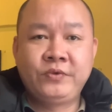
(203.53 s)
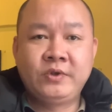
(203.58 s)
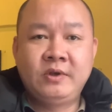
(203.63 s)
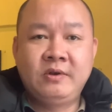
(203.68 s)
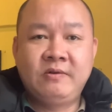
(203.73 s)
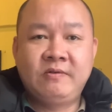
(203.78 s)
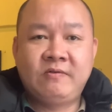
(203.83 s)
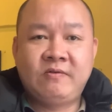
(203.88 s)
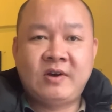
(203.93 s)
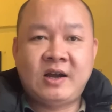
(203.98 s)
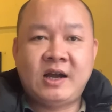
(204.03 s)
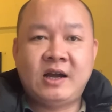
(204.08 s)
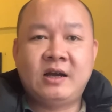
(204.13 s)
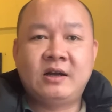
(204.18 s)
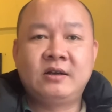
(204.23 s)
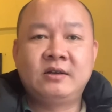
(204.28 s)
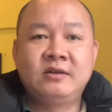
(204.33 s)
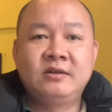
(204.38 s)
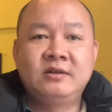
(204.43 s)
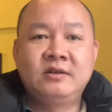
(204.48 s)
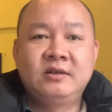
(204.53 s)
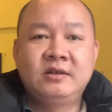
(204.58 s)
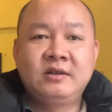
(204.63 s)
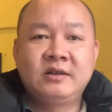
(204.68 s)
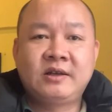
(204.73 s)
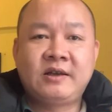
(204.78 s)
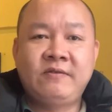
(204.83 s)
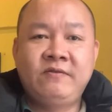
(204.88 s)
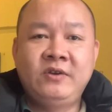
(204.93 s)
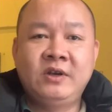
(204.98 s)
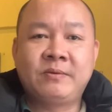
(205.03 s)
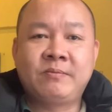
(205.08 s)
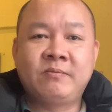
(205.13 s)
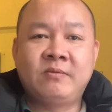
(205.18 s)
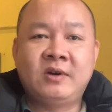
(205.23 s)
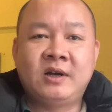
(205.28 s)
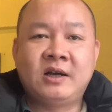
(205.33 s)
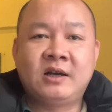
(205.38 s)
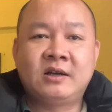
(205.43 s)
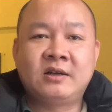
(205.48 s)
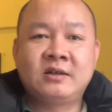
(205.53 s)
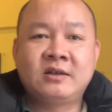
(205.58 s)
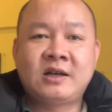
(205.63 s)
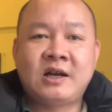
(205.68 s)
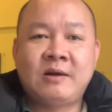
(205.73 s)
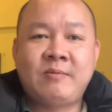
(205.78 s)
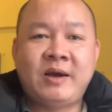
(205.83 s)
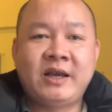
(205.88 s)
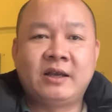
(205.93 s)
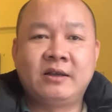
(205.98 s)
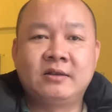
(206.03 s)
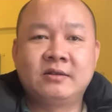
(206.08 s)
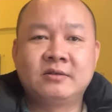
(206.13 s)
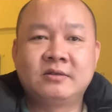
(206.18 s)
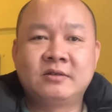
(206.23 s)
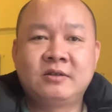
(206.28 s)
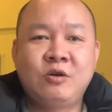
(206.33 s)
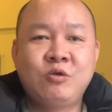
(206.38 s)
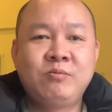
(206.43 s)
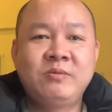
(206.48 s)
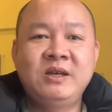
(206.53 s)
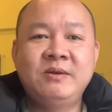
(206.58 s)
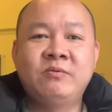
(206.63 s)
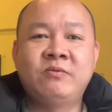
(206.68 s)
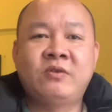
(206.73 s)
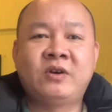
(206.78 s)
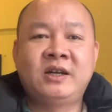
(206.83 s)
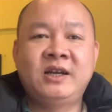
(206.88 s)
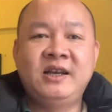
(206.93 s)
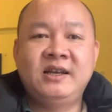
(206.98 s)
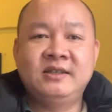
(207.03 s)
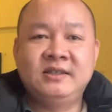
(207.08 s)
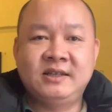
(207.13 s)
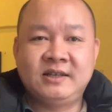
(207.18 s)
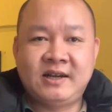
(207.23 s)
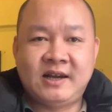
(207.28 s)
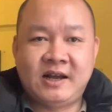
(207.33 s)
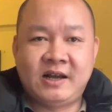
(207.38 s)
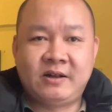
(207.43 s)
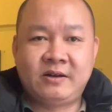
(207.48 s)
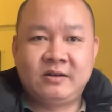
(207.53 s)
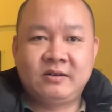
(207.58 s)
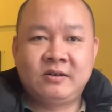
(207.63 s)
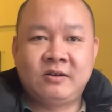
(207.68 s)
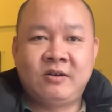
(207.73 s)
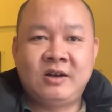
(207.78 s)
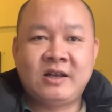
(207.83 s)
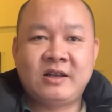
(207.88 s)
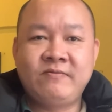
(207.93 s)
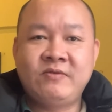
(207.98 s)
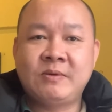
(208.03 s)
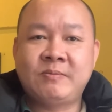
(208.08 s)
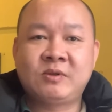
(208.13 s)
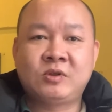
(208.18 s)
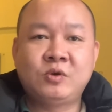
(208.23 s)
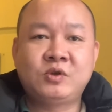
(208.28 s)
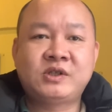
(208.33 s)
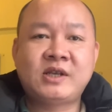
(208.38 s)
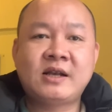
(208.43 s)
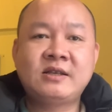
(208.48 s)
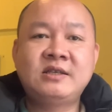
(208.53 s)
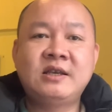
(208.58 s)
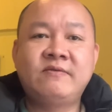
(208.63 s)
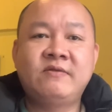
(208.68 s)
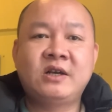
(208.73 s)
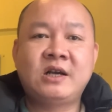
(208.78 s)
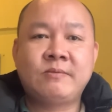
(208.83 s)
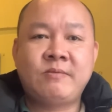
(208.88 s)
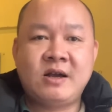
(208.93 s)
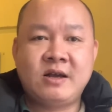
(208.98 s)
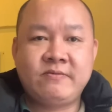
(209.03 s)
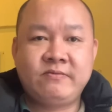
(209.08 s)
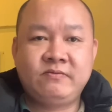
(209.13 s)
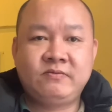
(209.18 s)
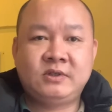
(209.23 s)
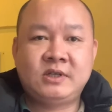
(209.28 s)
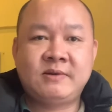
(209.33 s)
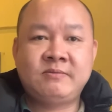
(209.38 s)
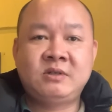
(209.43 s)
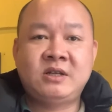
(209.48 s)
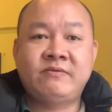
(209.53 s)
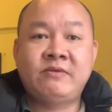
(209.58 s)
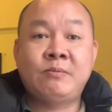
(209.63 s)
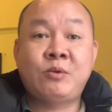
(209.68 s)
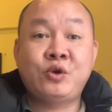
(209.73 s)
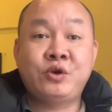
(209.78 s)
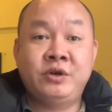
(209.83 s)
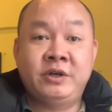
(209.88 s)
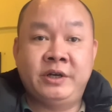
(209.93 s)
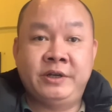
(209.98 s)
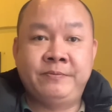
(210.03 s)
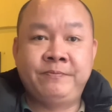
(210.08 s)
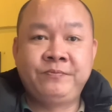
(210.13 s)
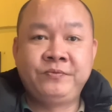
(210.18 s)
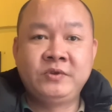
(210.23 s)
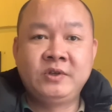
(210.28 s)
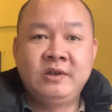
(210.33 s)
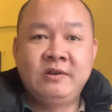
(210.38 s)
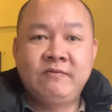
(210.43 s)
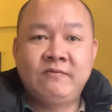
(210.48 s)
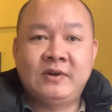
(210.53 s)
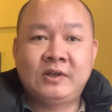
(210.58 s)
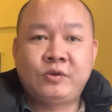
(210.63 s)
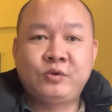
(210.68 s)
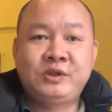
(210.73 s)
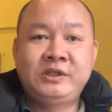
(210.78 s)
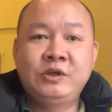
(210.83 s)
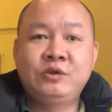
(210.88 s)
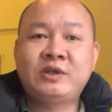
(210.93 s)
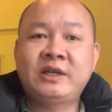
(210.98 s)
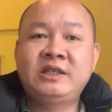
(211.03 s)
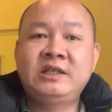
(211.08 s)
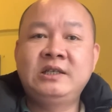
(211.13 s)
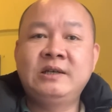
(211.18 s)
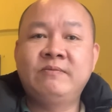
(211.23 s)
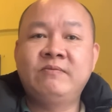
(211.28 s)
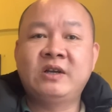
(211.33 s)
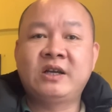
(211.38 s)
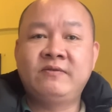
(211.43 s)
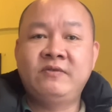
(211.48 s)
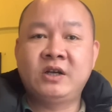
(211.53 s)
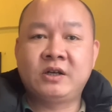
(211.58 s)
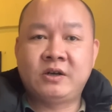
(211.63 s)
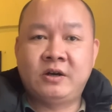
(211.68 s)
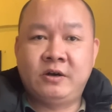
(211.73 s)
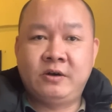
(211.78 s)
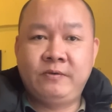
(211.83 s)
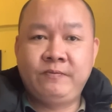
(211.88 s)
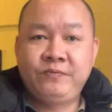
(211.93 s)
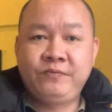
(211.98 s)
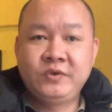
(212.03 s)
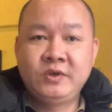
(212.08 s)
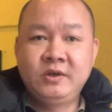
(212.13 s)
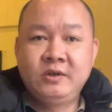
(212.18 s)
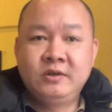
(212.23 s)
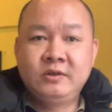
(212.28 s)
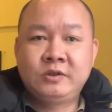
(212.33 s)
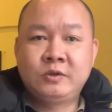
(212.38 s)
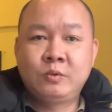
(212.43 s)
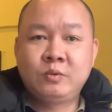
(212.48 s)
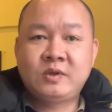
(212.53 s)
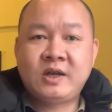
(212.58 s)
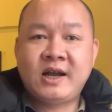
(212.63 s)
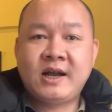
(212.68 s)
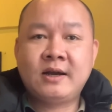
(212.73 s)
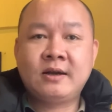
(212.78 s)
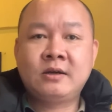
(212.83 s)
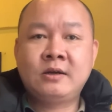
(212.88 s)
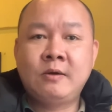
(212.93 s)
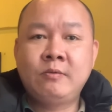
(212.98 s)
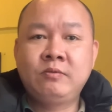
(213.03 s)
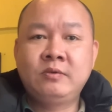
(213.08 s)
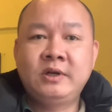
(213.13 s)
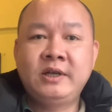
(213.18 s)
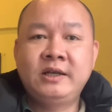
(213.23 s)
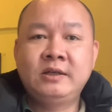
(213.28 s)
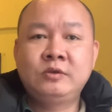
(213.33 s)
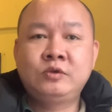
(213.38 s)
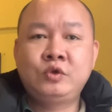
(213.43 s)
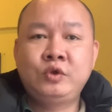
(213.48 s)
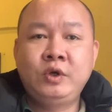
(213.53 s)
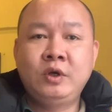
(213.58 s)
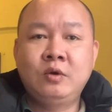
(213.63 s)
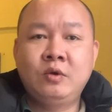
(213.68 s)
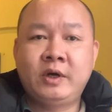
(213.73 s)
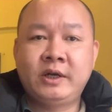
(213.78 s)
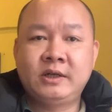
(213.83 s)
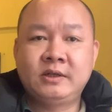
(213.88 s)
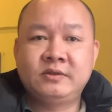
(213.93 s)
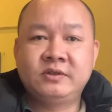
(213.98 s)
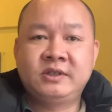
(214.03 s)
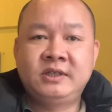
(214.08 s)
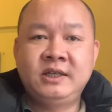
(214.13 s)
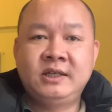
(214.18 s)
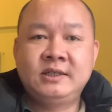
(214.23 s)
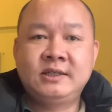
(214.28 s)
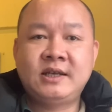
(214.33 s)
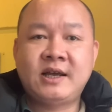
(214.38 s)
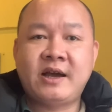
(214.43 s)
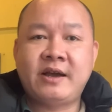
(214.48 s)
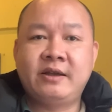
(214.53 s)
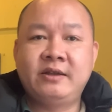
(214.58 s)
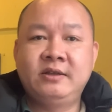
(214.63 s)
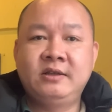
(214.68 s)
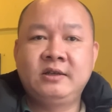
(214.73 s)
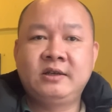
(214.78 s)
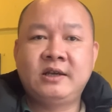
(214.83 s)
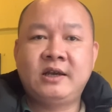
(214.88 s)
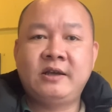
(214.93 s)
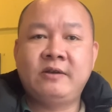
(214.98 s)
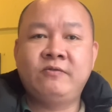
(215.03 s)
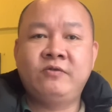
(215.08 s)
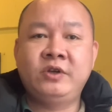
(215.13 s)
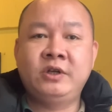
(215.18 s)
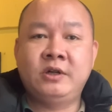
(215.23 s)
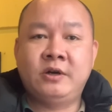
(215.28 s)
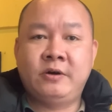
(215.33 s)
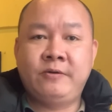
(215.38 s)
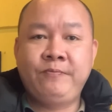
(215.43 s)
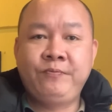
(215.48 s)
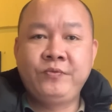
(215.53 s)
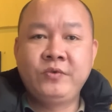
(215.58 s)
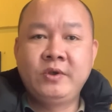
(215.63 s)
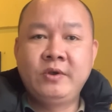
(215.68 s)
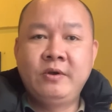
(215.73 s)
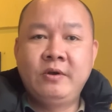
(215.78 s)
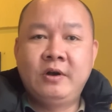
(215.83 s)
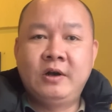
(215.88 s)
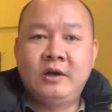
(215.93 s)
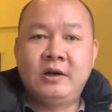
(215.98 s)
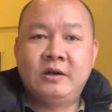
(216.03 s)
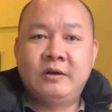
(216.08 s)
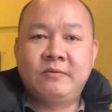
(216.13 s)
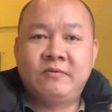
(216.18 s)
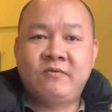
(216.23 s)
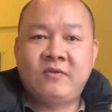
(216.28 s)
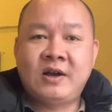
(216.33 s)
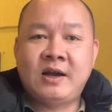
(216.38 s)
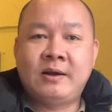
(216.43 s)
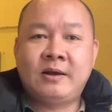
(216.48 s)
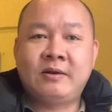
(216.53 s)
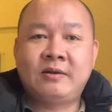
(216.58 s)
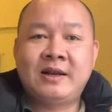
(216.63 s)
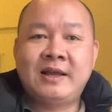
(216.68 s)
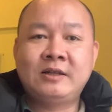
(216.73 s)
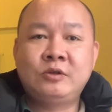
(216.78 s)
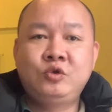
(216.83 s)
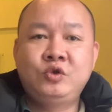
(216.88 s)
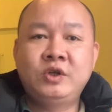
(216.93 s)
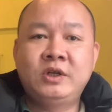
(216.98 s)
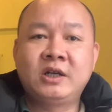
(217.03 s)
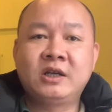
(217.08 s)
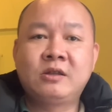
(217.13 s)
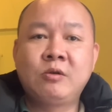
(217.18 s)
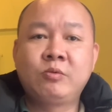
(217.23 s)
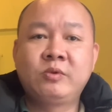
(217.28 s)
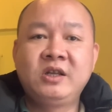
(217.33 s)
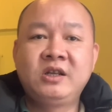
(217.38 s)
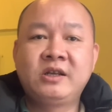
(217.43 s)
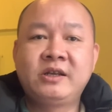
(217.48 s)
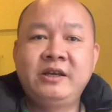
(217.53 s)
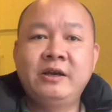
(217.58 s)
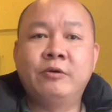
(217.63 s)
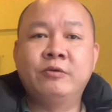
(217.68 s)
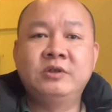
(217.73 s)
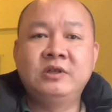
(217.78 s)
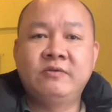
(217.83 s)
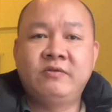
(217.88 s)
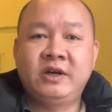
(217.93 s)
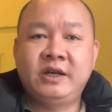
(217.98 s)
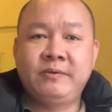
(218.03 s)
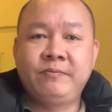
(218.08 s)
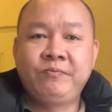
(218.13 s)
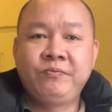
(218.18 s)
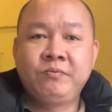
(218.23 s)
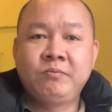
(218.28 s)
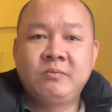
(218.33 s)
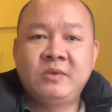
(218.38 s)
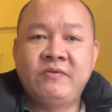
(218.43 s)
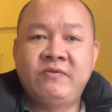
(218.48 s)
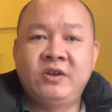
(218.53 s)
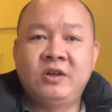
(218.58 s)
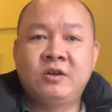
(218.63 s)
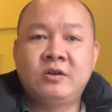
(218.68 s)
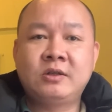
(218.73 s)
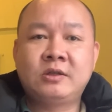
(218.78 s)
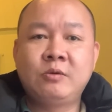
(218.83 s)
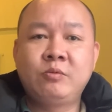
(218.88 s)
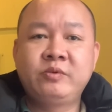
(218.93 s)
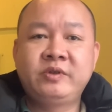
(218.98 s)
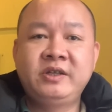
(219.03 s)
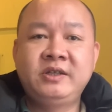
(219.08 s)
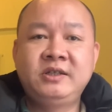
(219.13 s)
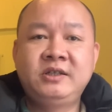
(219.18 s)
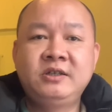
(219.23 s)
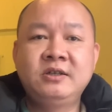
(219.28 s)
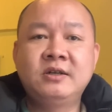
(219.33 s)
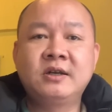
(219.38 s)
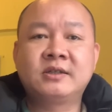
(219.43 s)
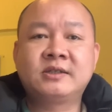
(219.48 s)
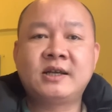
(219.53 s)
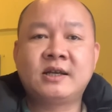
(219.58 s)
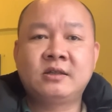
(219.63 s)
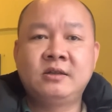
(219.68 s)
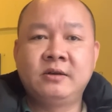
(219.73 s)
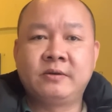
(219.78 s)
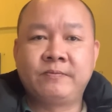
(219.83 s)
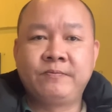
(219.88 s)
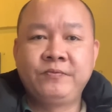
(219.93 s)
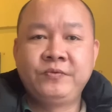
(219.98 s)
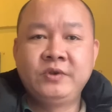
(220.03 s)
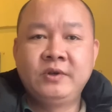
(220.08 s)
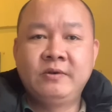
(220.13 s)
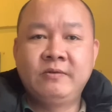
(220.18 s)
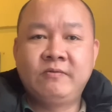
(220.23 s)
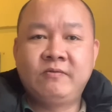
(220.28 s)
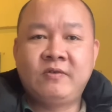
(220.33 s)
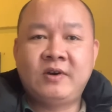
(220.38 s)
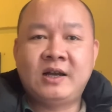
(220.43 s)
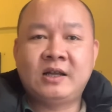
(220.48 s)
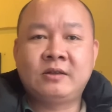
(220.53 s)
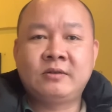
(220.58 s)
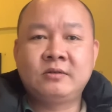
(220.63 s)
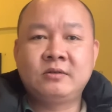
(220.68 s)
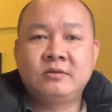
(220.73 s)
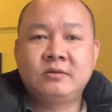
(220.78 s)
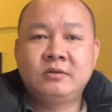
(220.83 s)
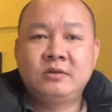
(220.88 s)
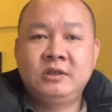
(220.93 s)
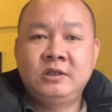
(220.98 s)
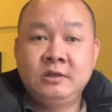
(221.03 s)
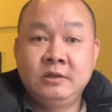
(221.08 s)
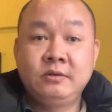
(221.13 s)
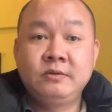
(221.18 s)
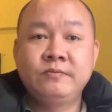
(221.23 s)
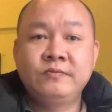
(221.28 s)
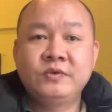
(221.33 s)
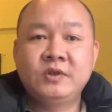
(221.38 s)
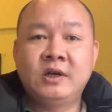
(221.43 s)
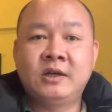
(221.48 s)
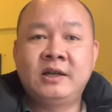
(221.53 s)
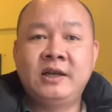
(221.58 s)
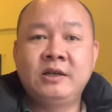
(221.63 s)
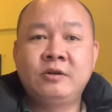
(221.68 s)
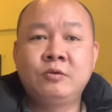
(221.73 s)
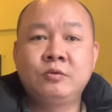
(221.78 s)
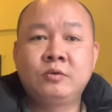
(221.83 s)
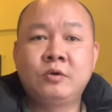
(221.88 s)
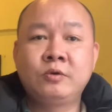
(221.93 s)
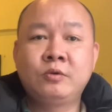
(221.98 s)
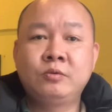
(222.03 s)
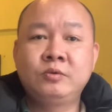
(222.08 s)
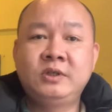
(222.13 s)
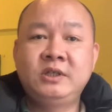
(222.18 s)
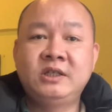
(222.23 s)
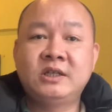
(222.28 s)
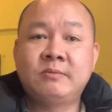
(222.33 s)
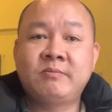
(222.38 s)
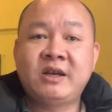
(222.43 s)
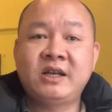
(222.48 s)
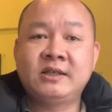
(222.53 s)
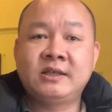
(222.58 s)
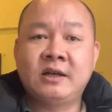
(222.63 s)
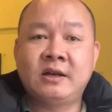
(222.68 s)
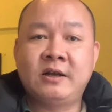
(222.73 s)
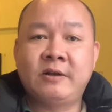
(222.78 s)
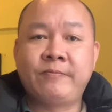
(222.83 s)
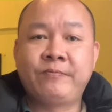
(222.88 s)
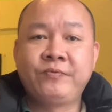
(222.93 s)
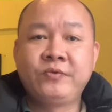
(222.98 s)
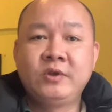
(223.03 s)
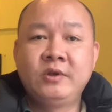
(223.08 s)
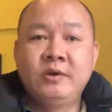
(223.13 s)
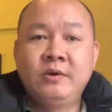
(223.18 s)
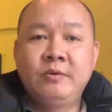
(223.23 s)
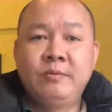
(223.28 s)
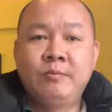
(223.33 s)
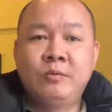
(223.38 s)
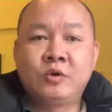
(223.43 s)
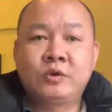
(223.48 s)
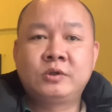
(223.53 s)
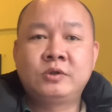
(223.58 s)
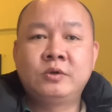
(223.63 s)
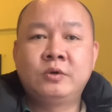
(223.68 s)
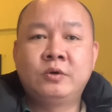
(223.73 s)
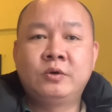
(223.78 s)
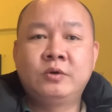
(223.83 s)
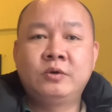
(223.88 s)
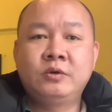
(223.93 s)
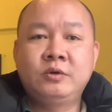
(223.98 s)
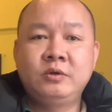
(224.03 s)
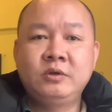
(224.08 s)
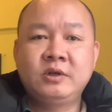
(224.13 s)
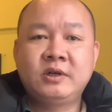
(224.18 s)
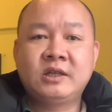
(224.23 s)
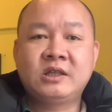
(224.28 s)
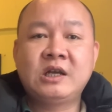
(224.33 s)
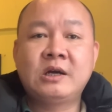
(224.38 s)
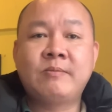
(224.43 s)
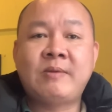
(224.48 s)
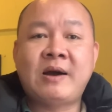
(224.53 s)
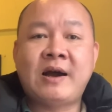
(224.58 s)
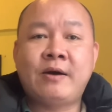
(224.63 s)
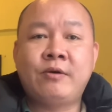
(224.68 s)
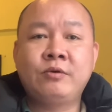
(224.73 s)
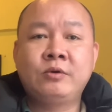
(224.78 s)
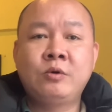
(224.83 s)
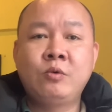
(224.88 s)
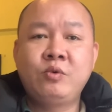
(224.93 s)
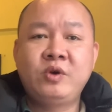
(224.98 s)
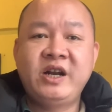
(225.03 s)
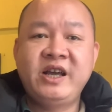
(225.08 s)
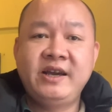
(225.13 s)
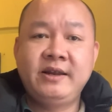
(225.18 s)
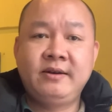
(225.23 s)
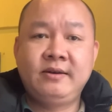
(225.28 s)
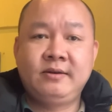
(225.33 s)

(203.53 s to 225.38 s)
Và cái việc mà Khá Bảnh không bị vấn đề gì cả, đó là cái việc mà tôi xác nhận với các bác, xác nhận với mọi người, và tôi chịu trách nhiệm về cái việc đó. Chúng ta không nên suy luận, diễn giải những cái hành vi đó uh, và lan truyền những cái thông tin kiểu như vậy, bởi vì nó là thông tin chưa được xác thực. Và nhưng ở đây cũng tôi cũng xin nhấn mạnh rằng là một số các tờ báo cũng nên